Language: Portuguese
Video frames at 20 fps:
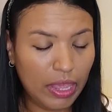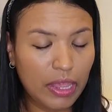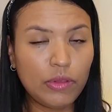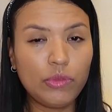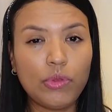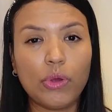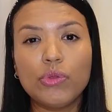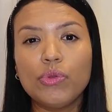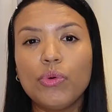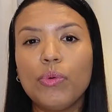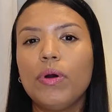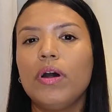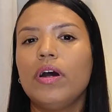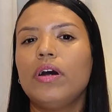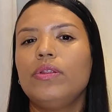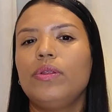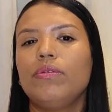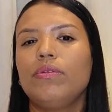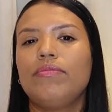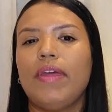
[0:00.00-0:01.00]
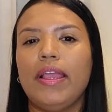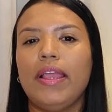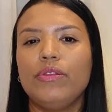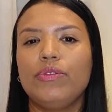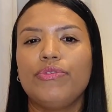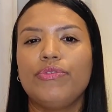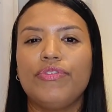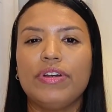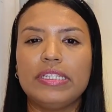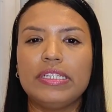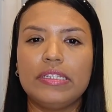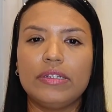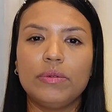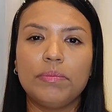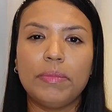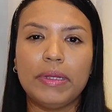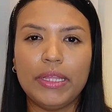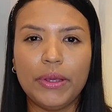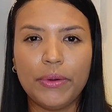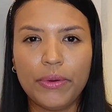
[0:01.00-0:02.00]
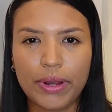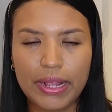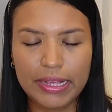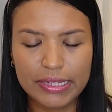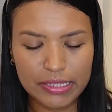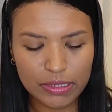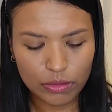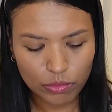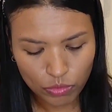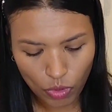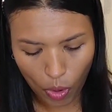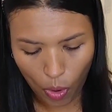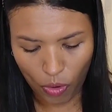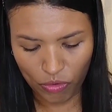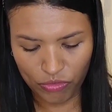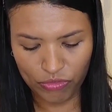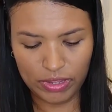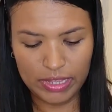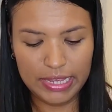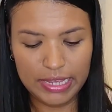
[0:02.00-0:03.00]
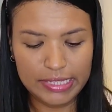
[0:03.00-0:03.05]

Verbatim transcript: E todo ano eu tento fazer uma decoração nova.